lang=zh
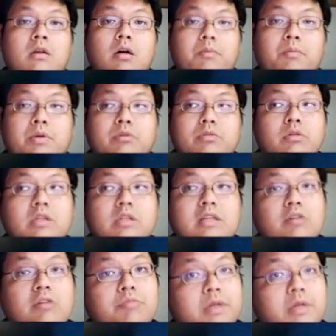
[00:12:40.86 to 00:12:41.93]
好，比如说你
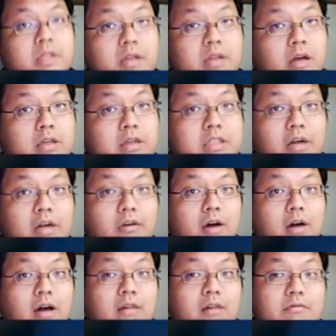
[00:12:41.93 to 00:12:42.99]
在路边听到一个笑
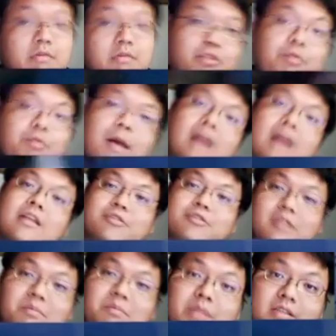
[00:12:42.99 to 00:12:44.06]
话，你就把它拿去
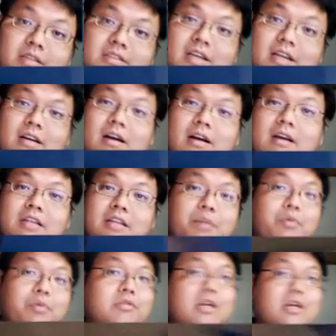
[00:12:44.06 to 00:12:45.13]
跟别人讲了，你也
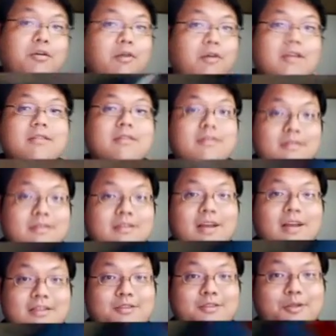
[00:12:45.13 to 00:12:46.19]
没有在管。
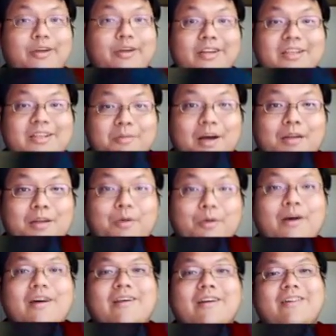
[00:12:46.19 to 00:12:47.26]
他的权利嘛，对不
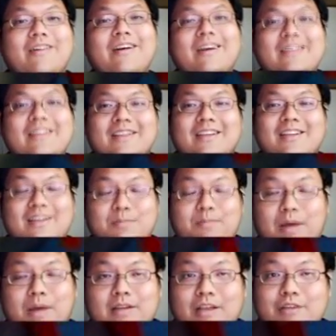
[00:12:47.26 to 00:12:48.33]
对哈？那个
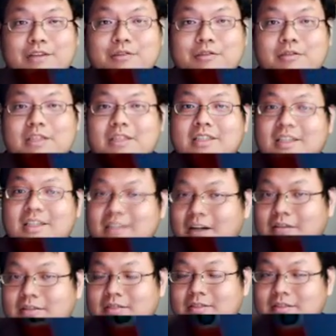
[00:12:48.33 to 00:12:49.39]
把，也许你听
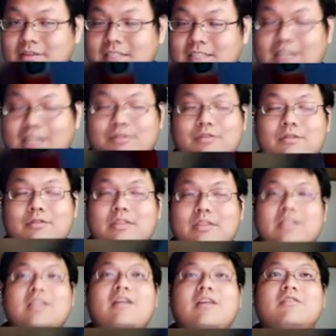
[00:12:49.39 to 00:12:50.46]
到讲，
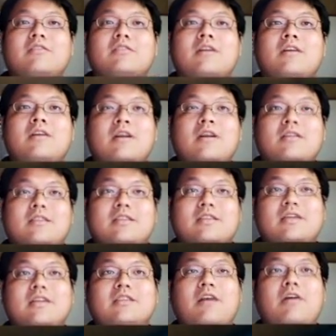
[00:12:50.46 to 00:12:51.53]
你听到的这
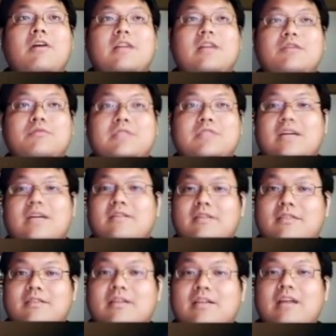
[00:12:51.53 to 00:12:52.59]
个笑话，当初讲的
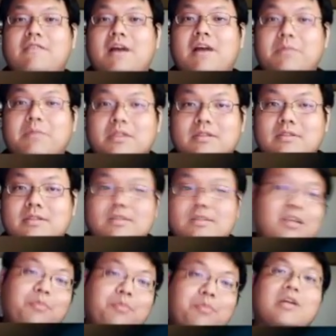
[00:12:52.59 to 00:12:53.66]
人是他的发明者，
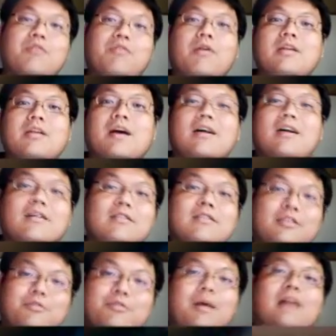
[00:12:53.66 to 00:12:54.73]
你也没有在管啊，
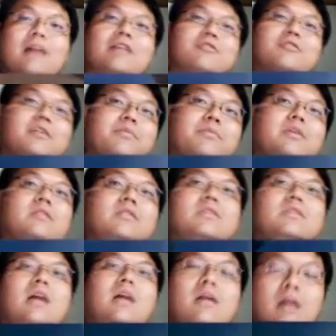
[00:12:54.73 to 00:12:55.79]
你就把它拿去跟别人
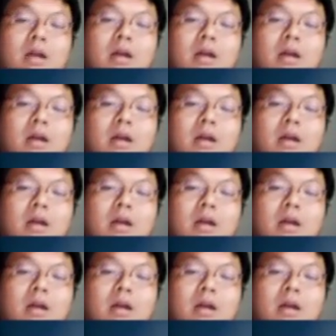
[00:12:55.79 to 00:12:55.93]
讲。